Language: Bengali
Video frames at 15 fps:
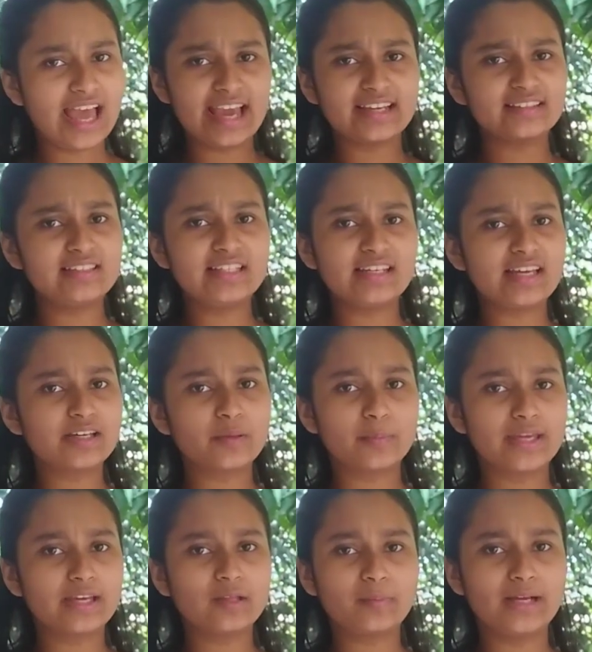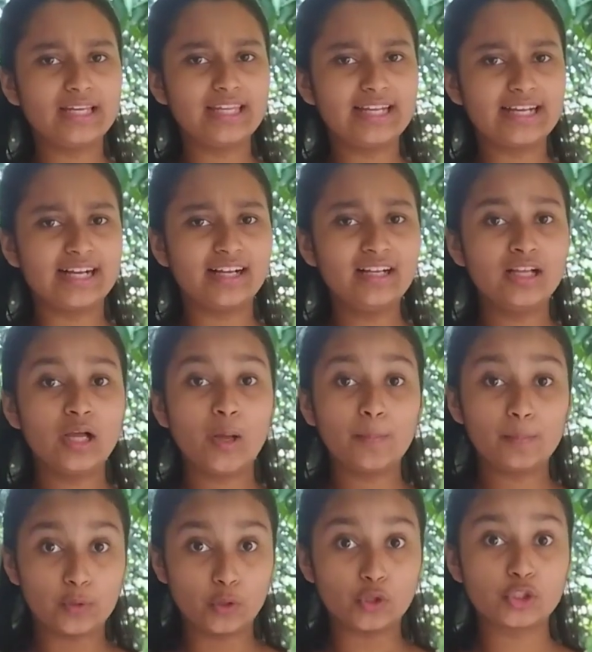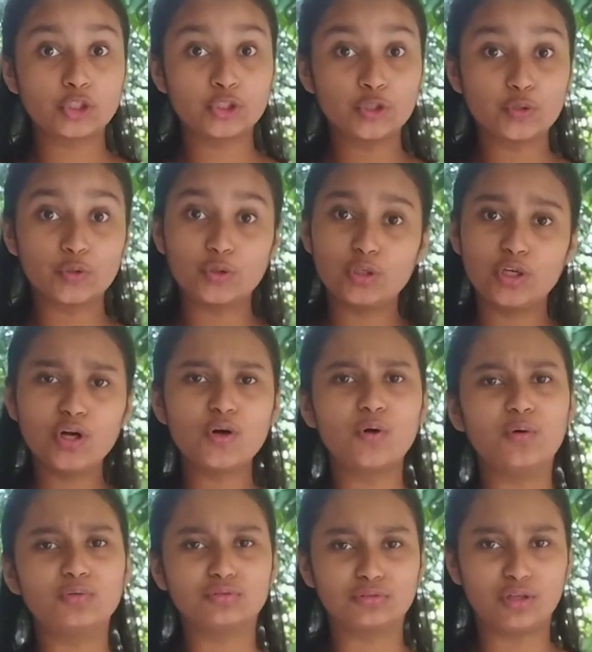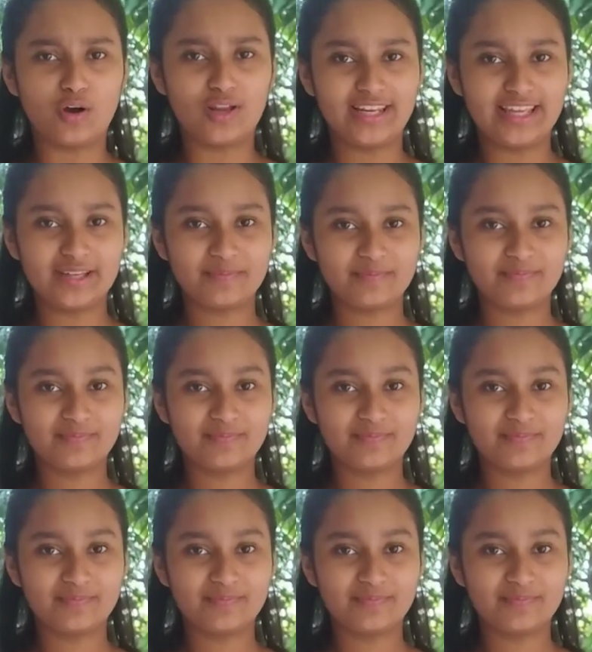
একদিন এক মেঘবালিকা প্রশ্ন করলো কৌতূহলে